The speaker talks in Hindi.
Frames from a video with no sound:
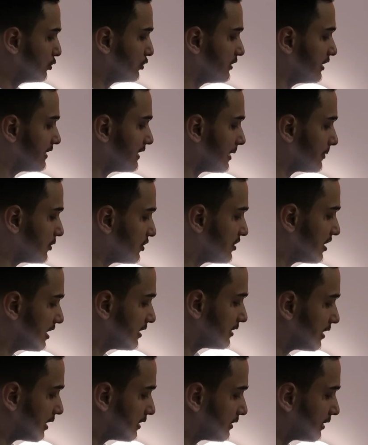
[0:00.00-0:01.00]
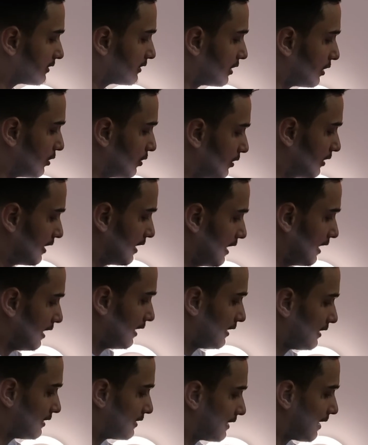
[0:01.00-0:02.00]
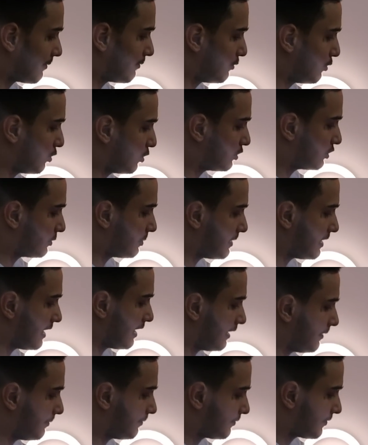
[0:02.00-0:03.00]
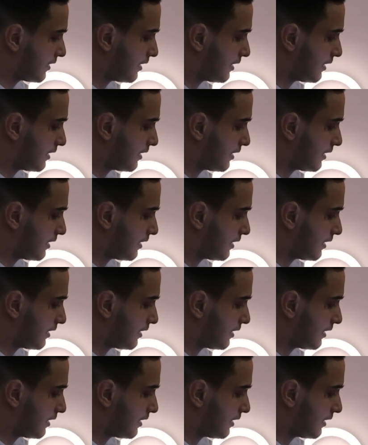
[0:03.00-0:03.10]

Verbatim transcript: उस हिसाब से चेंज कर सकते हो इसके मोड्स भी हैं